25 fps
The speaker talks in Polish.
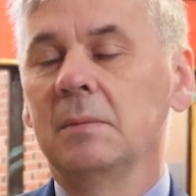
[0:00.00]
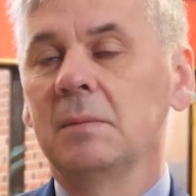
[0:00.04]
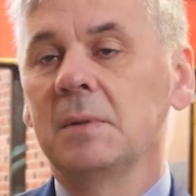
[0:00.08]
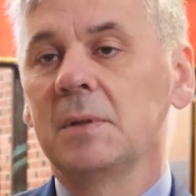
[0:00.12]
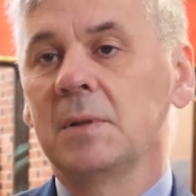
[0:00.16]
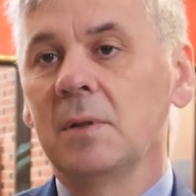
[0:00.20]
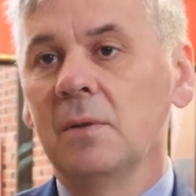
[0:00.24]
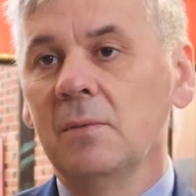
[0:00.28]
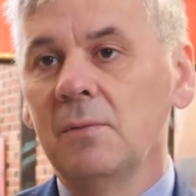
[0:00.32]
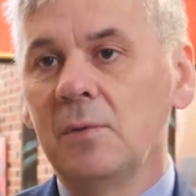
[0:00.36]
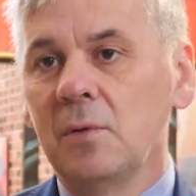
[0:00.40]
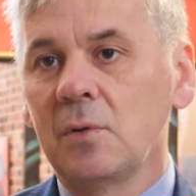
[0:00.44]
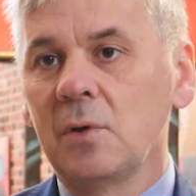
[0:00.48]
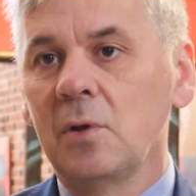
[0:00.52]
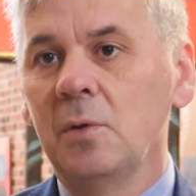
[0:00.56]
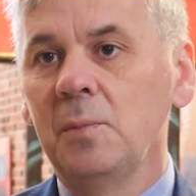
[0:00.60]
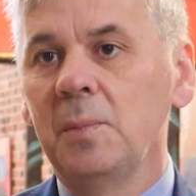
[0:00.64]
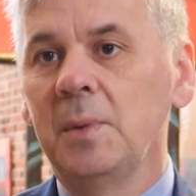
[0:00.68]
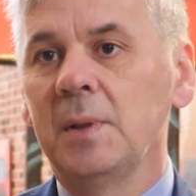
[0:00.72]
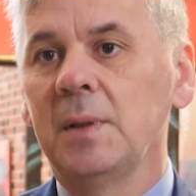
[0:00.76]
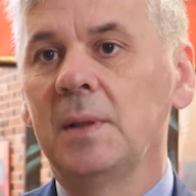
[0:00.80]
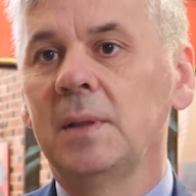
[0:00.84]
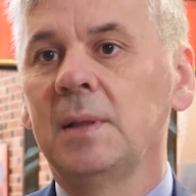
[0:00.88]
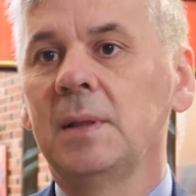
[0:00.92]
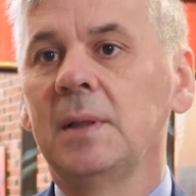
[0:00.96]
są w
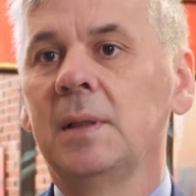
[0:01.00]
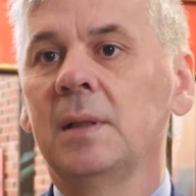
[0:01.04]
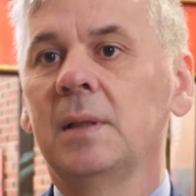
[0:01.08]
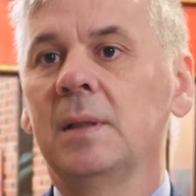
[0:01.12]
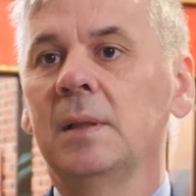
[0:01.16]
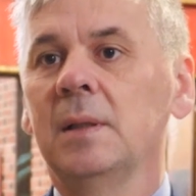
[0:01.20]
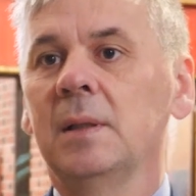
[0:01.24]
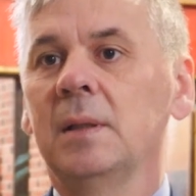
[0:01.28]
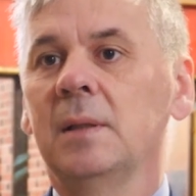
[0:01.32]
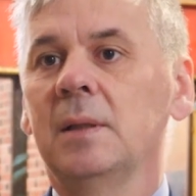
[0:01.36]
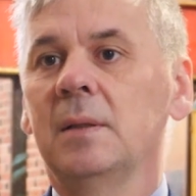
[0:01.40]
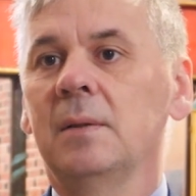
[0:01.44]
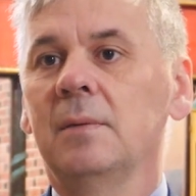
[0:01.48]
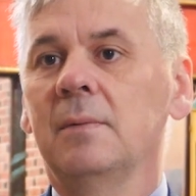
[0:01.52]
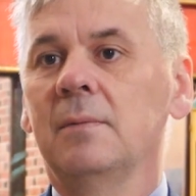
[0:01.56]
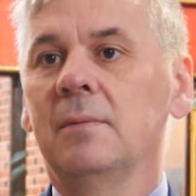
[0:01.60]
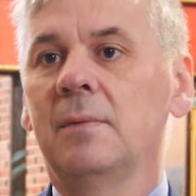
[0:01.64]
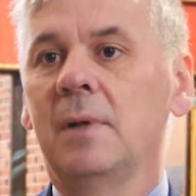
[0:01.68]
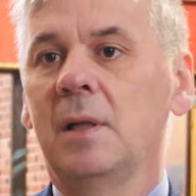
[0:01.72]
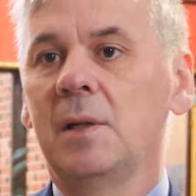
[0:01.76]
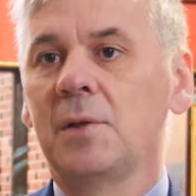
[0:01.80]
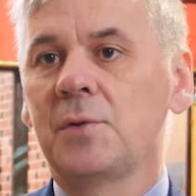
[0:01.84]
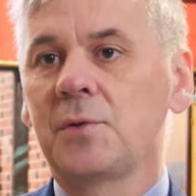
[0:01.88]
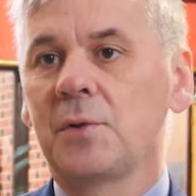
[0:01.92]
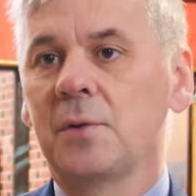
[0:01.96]
okopach, e,
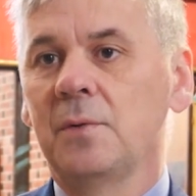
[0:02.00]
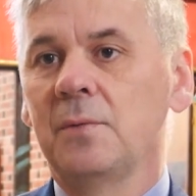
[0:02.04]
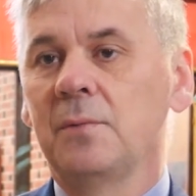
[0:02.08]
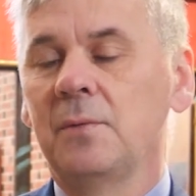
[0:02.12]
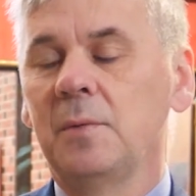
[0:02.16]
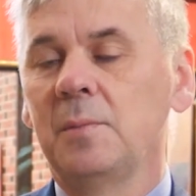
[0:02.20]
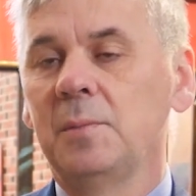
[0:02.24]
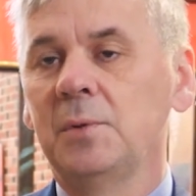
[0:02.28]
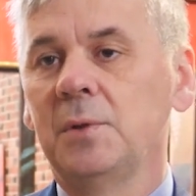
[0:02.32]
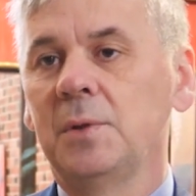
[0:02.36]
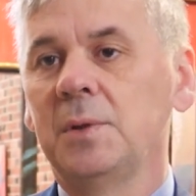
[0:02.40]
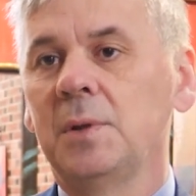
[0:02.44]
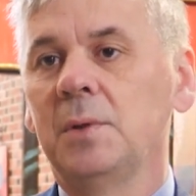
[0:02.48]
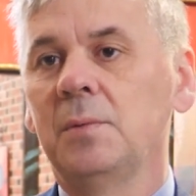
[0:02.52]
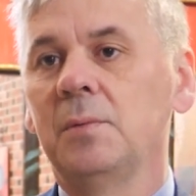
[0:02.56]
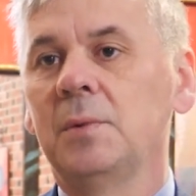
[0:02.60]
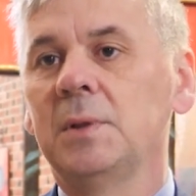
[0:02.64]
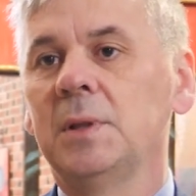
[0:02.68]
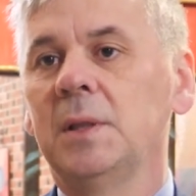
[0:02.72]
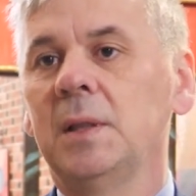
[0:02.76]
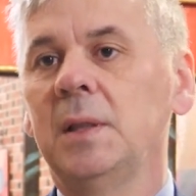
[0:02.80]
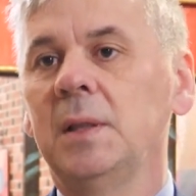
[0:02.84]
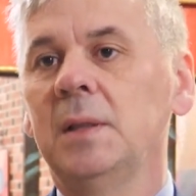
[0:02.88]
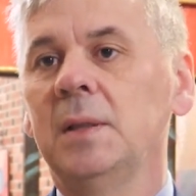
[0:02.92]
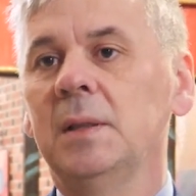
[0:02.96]
walczą w obronie
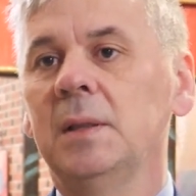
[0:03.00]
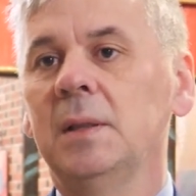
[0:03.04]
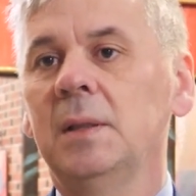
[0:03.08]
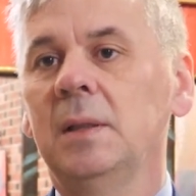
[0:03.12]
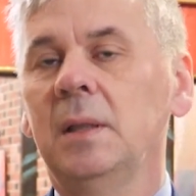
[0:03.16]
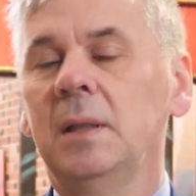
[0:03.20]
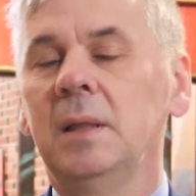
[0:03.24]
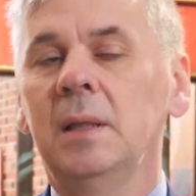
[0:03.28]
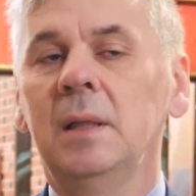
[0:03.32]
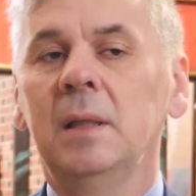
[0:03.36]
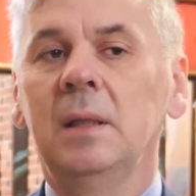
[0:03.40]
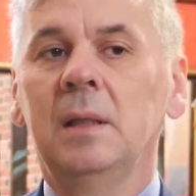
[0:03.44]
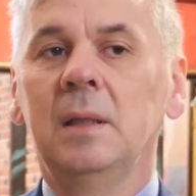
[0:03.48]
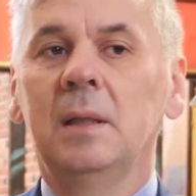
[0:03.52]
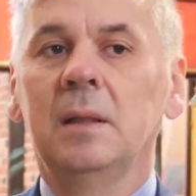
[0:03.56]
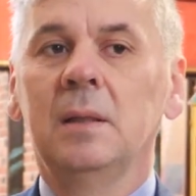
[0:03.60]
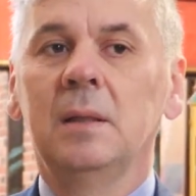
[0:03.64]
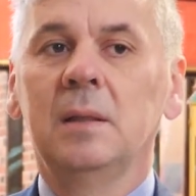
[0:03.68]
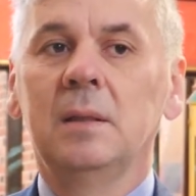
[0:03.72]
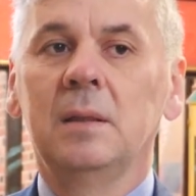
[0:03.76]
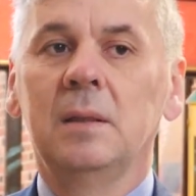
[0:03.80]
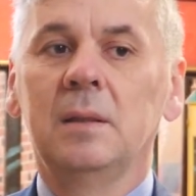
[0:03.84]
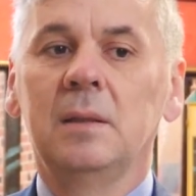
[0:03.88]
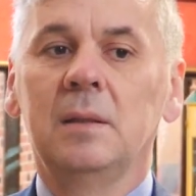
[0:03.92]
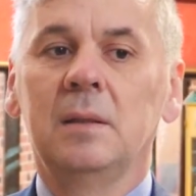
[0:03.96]
Ukrainy,
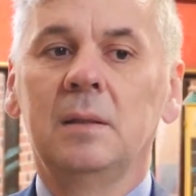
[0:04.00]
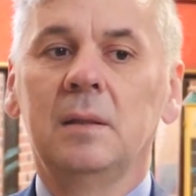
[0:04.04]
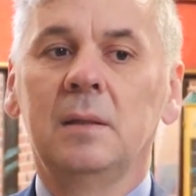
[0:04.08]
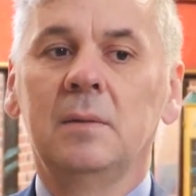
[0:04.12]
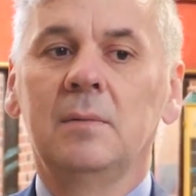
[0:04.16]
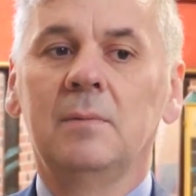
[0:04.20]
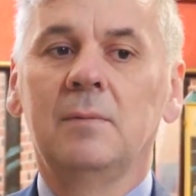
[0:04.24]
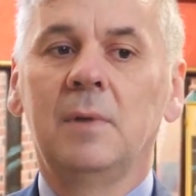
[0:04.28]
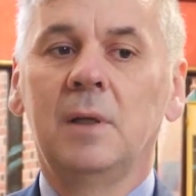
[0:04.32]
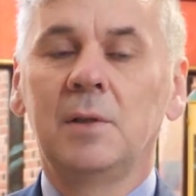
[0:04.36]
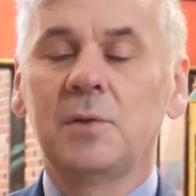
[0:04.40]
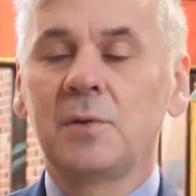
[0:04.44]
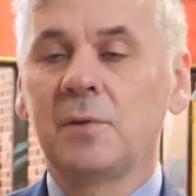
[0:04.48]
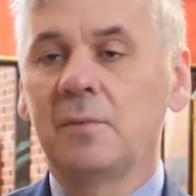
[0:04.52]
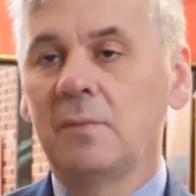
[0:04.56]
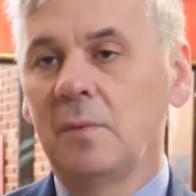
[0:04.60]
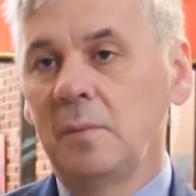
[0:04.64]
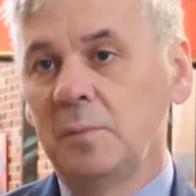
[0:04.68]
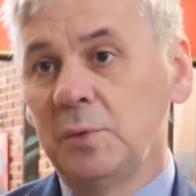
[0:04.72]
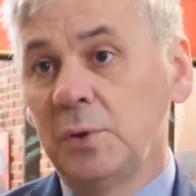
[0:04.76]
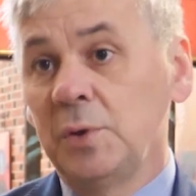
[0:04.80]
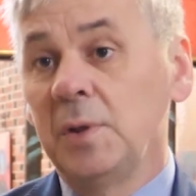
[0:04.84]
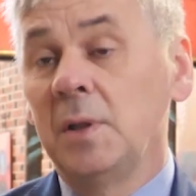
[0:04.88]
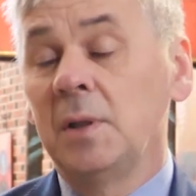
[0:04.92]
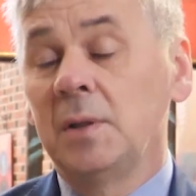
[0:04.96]
walczą w
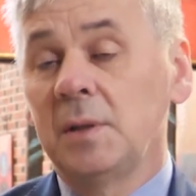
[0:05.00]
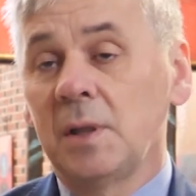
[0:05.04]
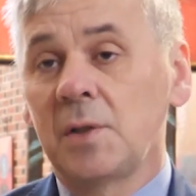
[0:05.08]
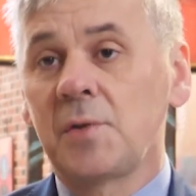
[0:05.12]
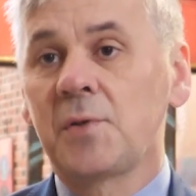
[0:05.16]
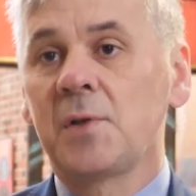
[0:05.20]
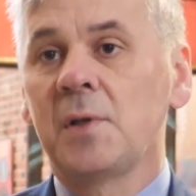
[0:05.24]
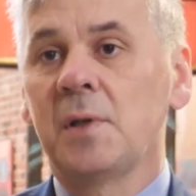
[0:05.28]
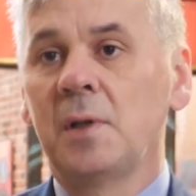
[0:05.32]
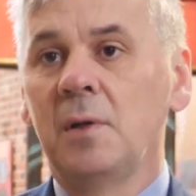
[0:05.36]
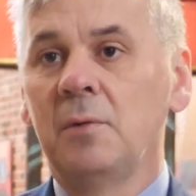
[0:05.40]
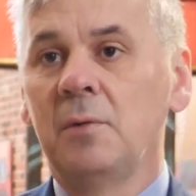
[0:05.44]
obronie także